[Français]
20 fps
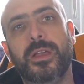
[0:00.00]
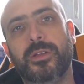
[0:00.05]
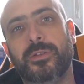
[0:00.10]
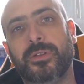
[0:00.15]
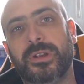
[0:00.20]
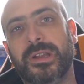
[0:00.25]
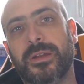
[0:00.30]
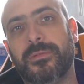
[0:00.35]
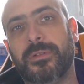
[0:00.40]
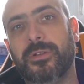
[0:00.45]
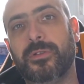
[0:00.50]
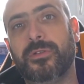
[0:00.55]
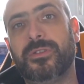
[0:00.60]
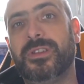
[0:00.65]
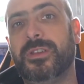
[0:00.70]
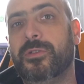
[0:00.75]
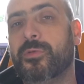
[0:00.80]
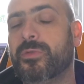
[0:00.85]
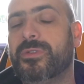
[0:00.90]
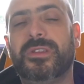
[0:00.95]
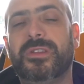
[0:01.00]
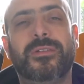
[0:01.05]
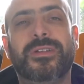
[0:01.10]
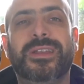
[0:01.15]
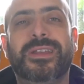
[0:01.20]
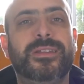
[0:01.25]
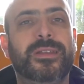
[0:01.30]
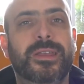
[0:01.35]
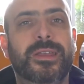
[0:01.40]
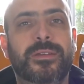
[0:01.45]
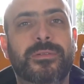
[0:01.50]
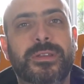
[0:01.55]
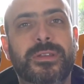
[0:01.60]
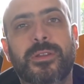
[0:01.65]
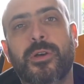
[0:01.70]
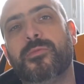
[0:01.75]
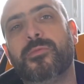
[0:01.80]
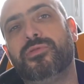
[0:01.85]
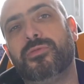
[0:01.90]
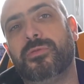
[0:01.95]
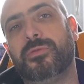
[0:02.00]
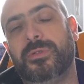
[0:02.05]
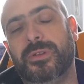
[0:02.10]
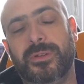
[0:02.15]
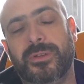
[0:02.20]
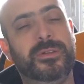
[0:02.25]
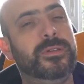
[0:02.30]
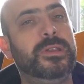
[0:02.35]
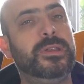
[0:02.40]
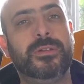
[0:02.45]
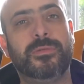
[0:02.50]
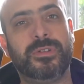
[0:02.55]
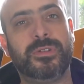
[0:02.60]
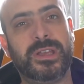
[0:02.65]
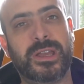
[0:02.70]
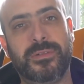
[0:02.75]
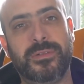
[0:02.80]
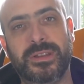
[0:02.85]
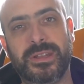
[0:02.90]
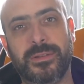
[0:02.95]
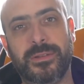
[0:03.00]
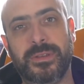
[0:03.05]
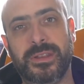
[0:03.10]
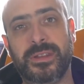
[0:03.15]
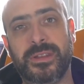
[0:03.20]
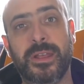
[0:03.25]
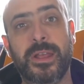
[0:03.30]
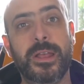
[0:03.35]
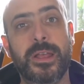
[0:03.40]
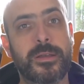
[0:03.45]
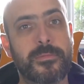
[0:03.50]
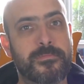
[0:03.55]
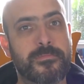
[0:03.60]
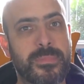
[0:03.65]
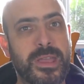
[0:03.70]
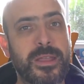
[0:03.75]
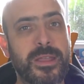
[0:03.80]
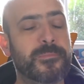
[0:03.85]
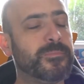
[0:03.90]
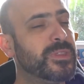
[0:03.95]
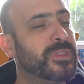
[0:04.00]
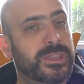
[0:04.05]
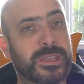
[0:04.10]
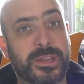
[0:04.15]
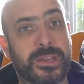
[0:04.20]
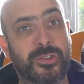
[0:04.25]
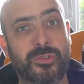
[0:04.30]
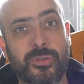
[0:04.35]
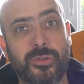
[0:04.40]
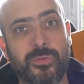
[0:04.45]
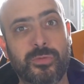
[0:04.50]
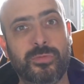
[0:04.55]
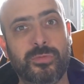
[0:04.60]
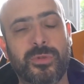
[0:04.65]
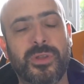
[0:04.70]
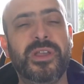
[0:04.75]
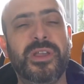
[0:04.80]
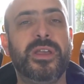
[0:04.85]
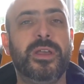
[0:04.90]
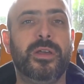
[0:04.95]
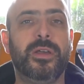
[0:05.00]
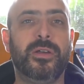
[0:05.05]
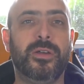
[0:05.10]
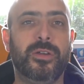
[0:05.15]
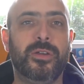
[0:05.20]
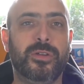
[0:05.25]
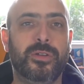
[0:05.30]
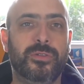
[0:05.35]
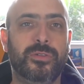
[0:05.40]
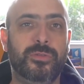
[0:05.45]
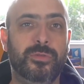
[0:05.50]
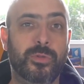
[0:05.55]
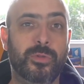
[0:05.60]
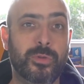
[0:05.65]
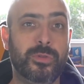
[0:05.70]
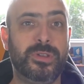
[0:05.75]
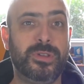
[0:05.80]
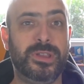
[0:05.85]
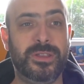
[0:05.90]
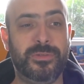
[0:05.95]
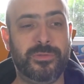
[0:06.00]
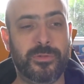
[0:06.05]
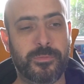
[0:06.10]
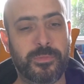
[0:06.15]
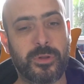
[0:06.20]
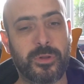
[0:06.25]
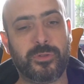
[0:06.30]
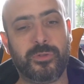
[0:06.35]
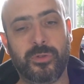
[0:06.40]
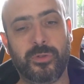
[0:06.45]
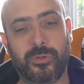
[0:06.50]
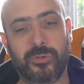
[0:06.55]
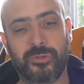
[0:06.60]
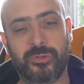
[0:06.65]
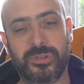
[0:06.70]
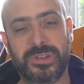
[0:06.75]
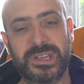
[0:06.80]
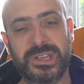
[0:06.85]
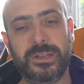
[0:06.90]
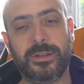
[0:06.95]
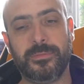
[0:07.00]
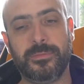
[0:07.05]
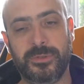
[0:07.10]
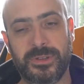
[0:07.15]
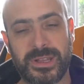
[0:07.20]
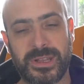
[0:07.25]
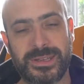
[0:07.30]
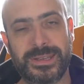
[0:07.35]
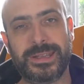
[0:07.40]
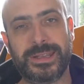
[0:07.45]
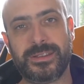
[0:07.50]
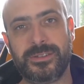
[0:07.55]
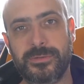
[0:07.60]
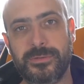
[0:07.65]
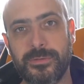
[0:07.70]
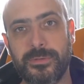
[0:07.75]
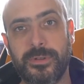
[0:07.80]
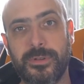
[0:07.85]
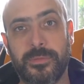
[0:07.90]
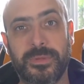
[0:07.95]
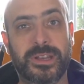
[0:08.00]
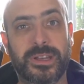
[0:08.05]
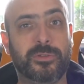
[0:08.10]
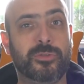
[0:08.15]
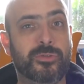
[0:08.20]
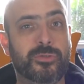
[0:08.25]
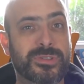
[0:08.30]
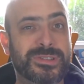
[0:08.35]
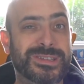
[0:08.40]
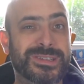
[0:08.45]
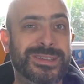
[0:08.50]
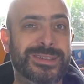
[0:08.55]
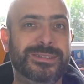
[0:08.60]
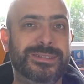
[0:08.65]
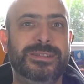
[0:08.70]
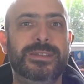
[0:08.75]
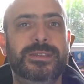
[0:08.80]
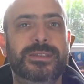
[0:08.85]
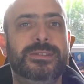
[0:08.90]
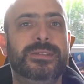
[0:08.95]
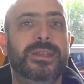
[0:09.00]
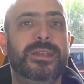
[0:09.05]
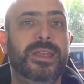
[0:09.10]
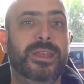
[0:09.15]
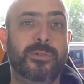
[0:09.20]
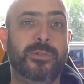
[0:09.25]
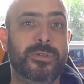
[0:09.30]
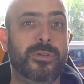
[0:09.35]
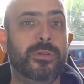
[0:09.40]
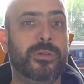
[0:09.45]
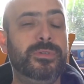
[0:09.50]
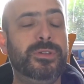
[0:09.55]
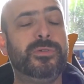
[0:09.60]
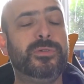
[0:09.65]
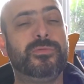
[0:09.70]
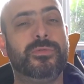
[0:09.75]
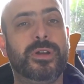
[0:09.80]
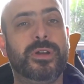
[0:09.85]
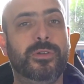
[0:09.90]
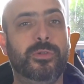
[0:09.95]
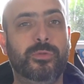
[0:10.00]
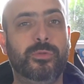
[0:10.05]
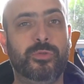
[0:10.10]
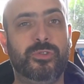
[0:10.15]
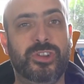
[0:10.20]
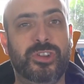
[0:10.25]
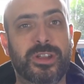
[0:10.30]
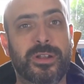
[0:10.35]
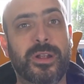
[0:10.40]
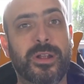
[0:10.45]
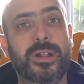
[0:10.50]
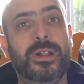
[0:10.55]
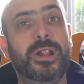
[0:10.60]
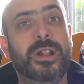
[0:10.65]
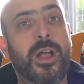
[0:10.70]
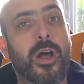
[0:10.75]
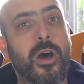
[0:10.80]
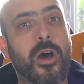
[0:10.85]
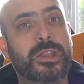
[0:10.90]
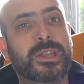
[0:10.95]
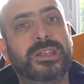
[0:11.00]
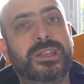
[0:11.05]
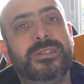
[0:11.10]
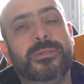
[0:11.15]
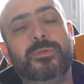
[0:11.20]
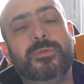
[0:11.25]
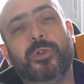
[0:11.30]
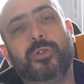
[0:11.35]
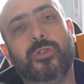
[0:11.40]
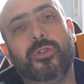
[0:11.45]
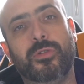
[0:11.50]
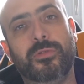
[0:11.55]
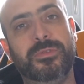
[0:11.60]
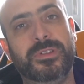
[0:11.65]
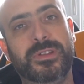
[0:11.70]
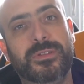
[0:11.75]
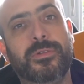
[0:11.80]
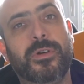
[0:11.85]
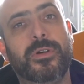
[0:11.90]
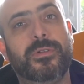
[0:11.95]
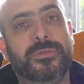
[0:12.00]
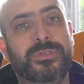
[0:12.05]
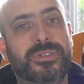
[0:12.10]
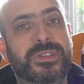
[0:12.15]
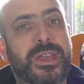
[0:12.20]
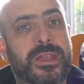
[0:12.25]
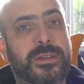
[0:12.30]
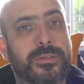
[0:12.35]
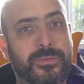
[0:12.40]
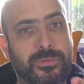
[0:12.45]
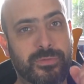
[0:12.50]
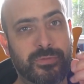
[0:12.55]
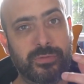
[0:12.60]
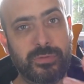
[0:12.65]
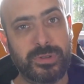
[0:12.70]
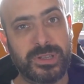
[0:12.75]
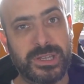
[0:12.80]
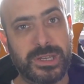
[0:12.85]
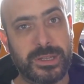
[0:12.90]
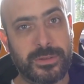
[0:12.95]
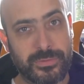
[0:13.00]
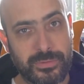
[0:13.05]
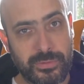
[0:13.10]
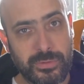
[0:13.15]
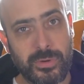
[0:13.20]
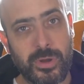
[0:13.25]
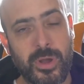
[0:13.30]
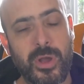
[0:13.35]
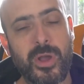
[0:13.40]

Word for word: de clairvoyance, et donc ça va être évident pour eux. Ils, vont y arriver très vite. Mais il y a des gens non. Euh, donc il faut prendre ce que je dis comme une indication, comme quelque chose qui existe et qu'on a envie de voir et de toucher. En acceptant que le vivant vienne vous guider, vous,